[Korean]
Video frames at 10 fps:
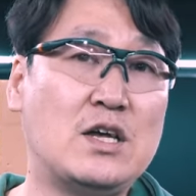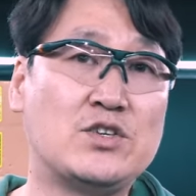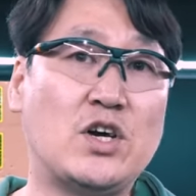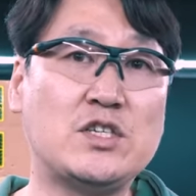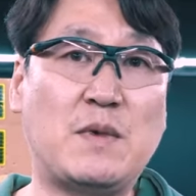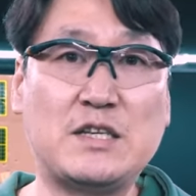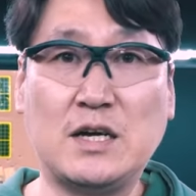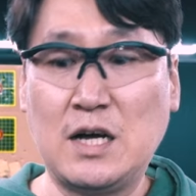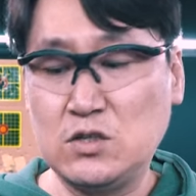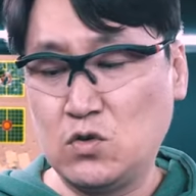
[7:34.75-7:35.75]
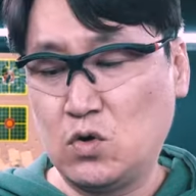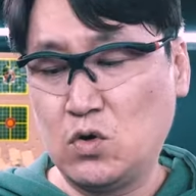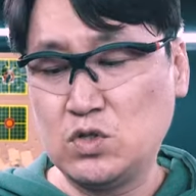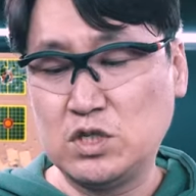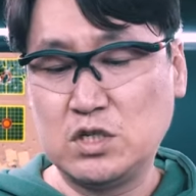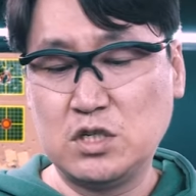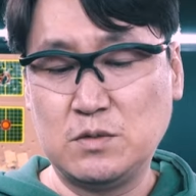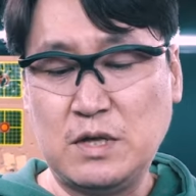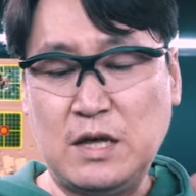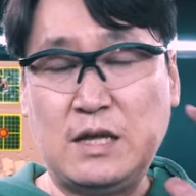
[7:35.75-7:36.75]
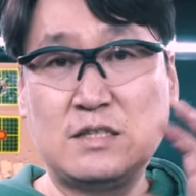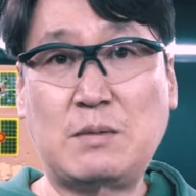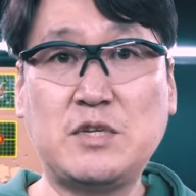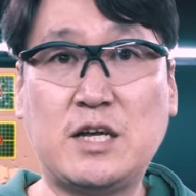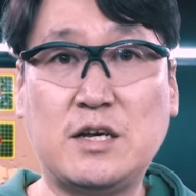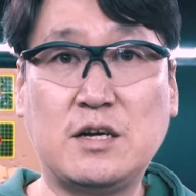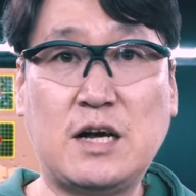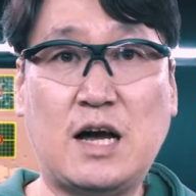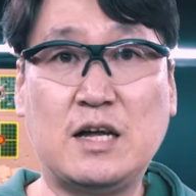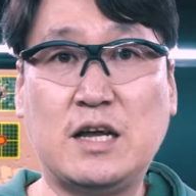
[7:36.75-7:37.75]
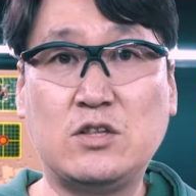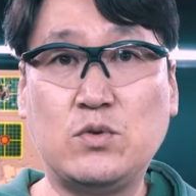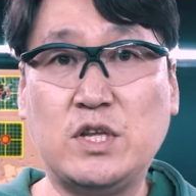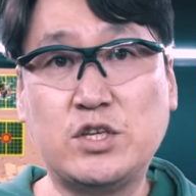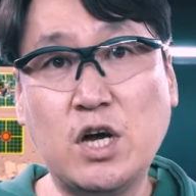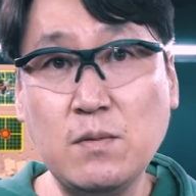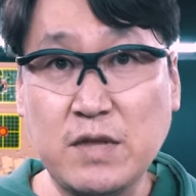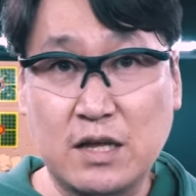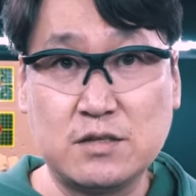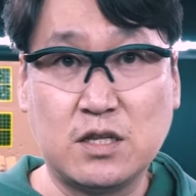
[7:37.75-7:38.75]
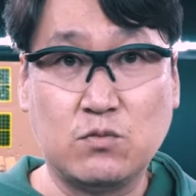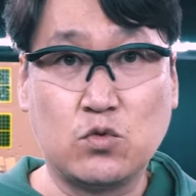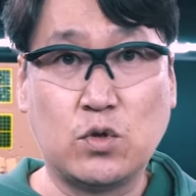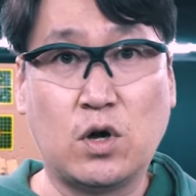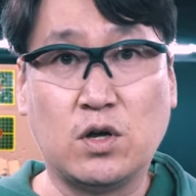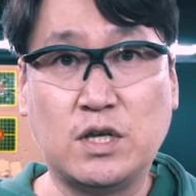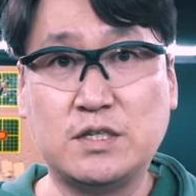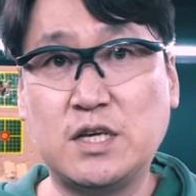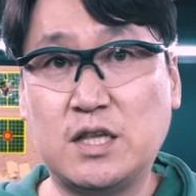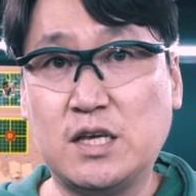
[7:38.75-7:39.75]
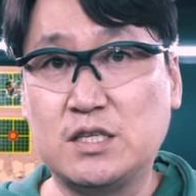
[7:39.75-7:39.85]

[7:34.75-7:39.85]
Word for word: 저 역시 마찬가지로 지금 3, 4년간 레드윈이 처음 나왔을 때부터 1세대,